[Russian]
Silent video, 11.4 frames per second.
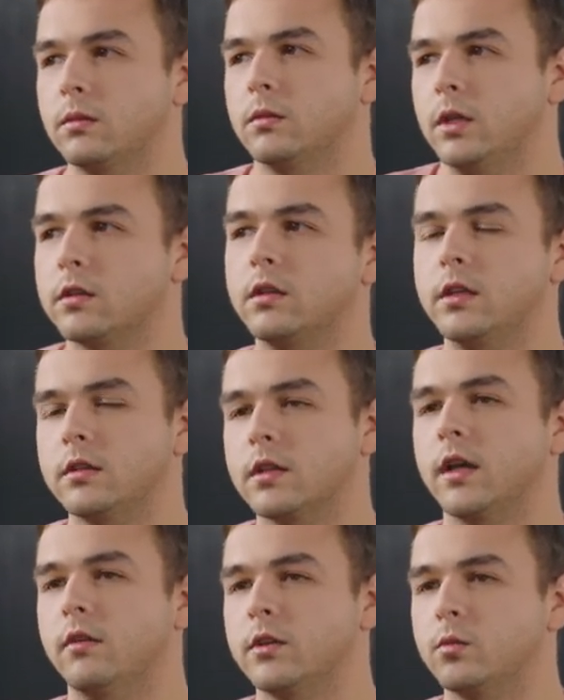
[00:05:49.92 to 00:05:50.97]
если есть
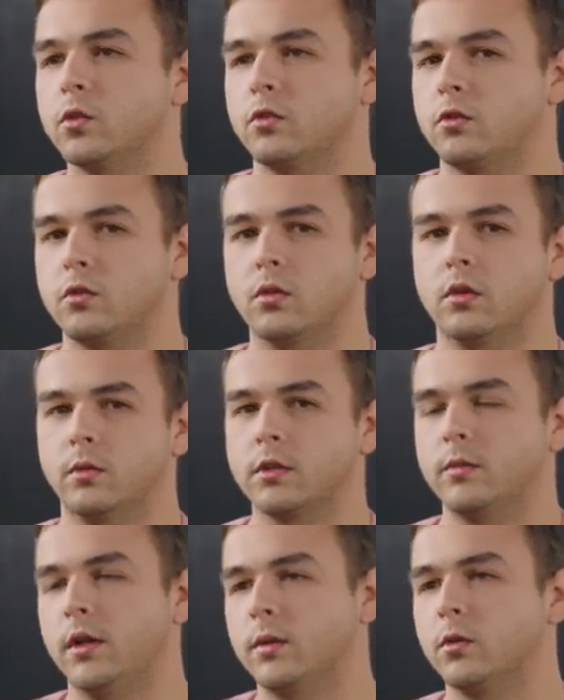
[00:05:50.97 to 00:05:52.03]
такая возможность, то
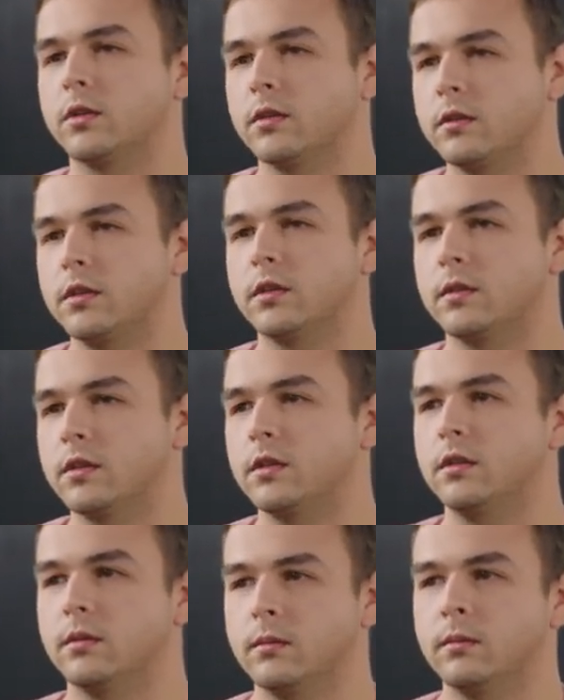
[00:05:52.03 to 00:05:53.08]
максимально много тестировать
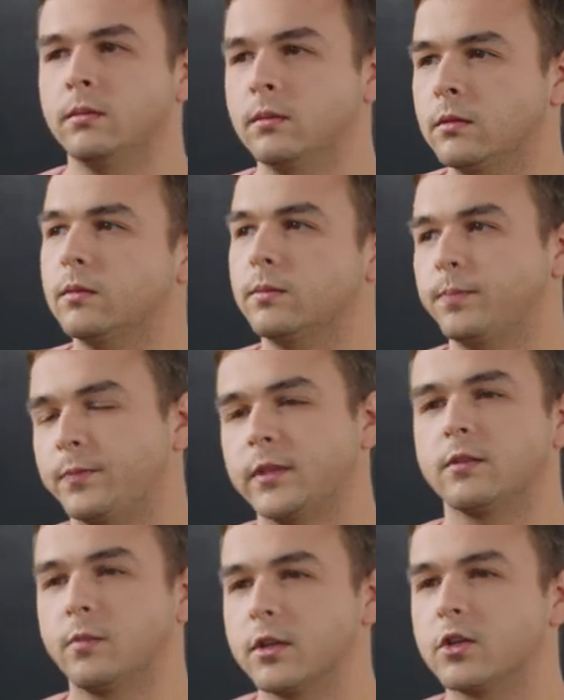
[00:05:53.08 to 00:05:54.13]
и
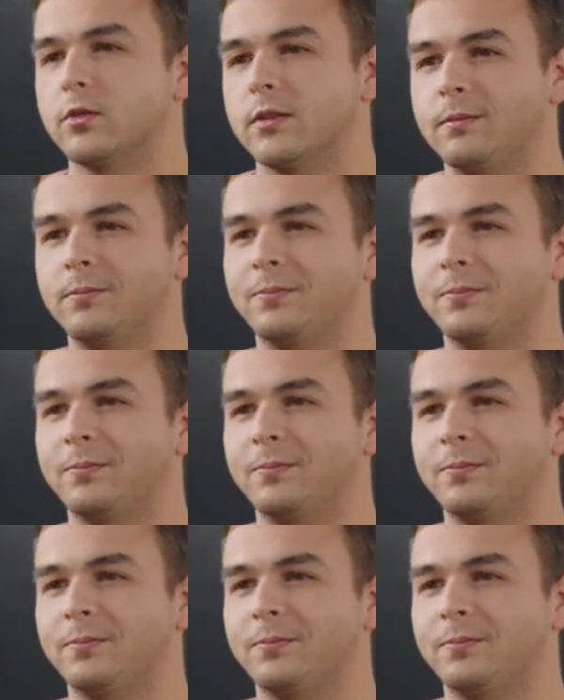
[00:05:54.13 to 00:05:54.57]
спрашивать.